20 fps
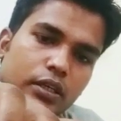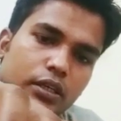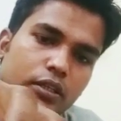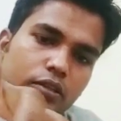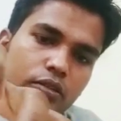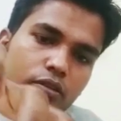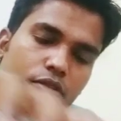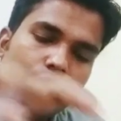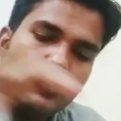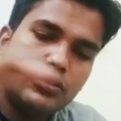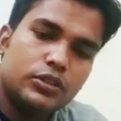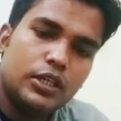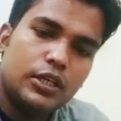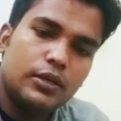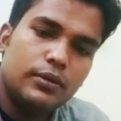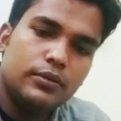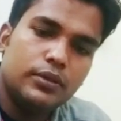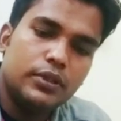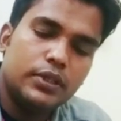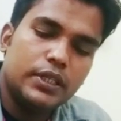इन दोनों
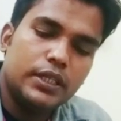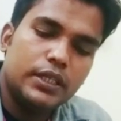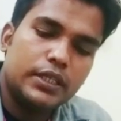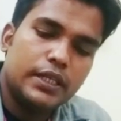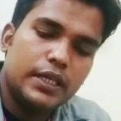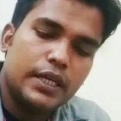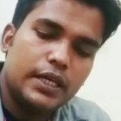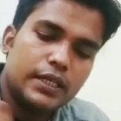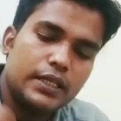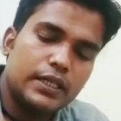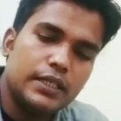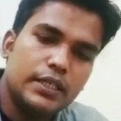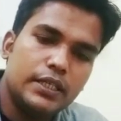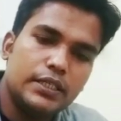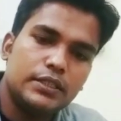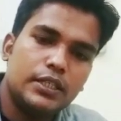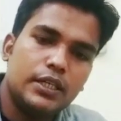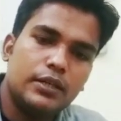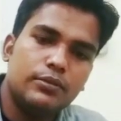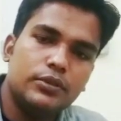साबुन ये क्या किया
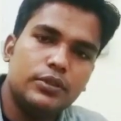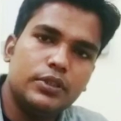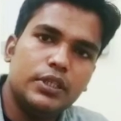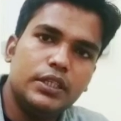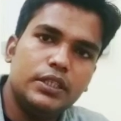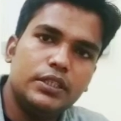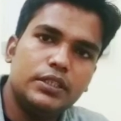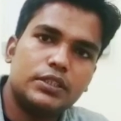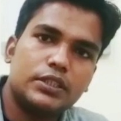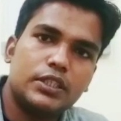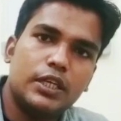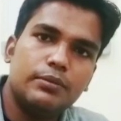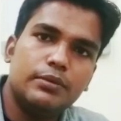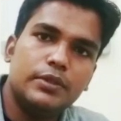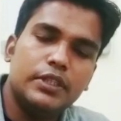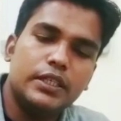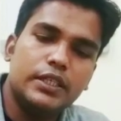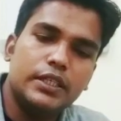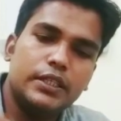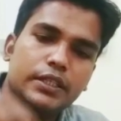है साबुन ने इसका भी
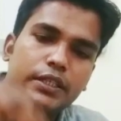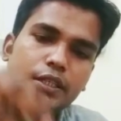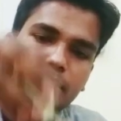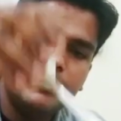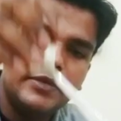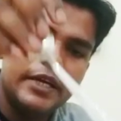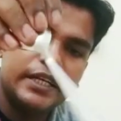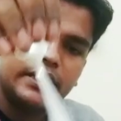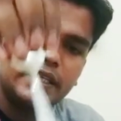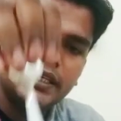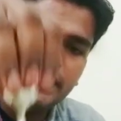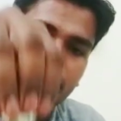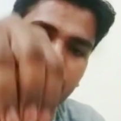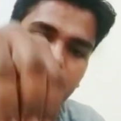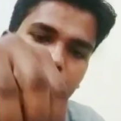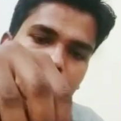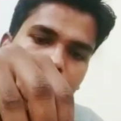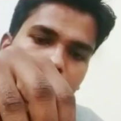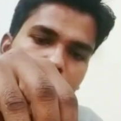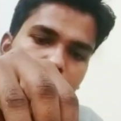धीरे धीरे बैक्टीरिया
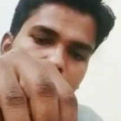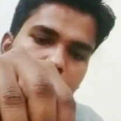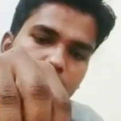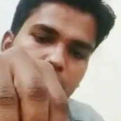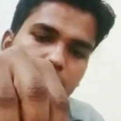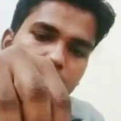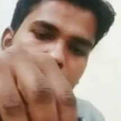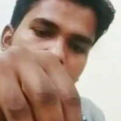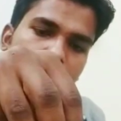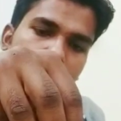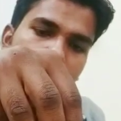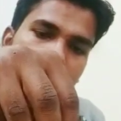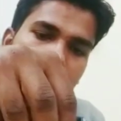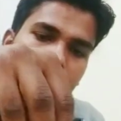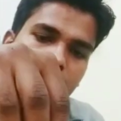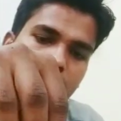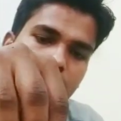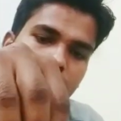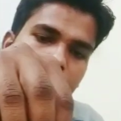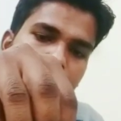इन्होंने
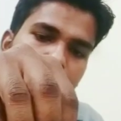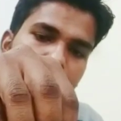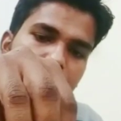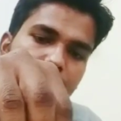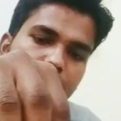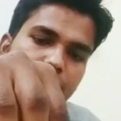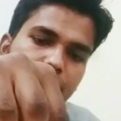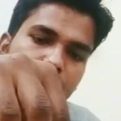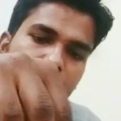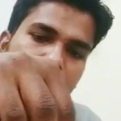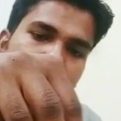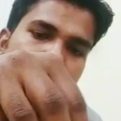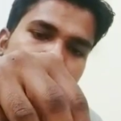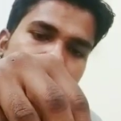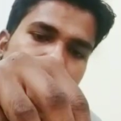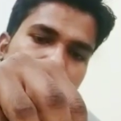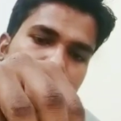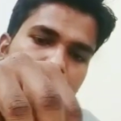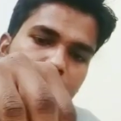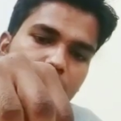ख़त्म कर दिया
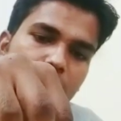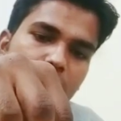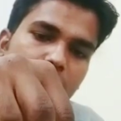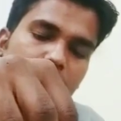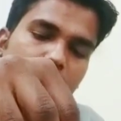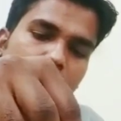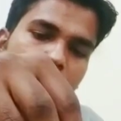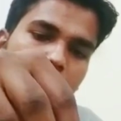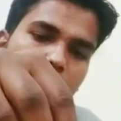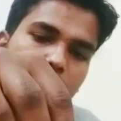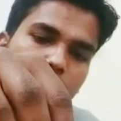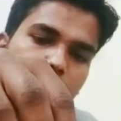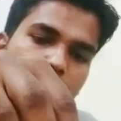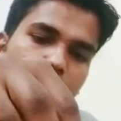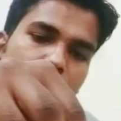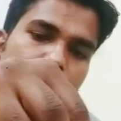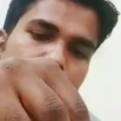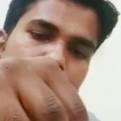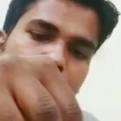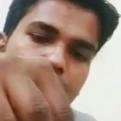
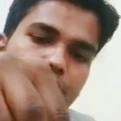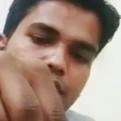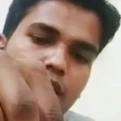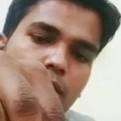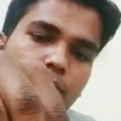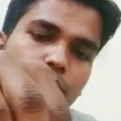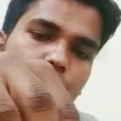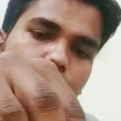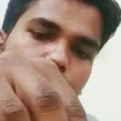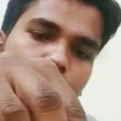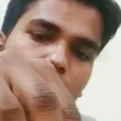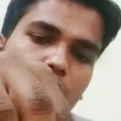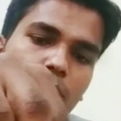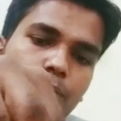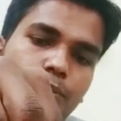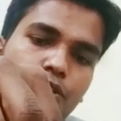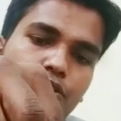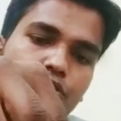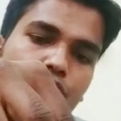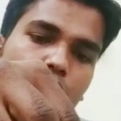मतलब ये साबुन जो है
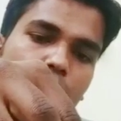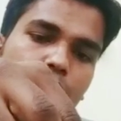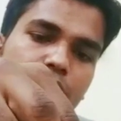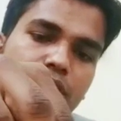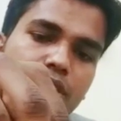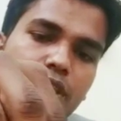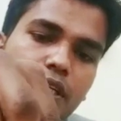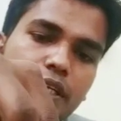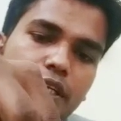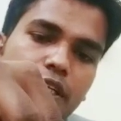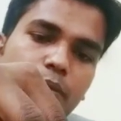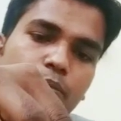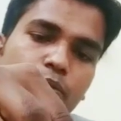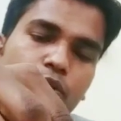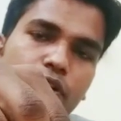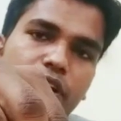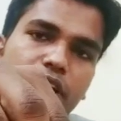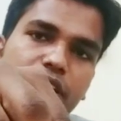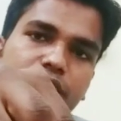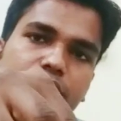आपकी 24 घंटे
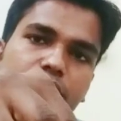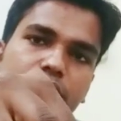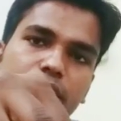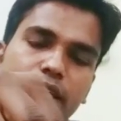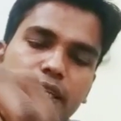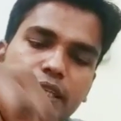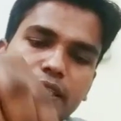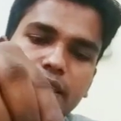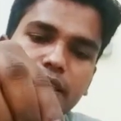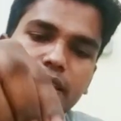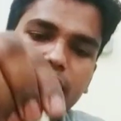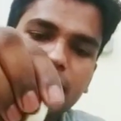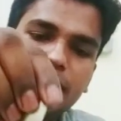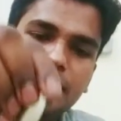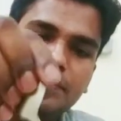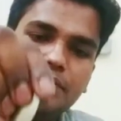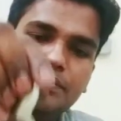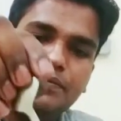प्रोटेक्शन करते हैं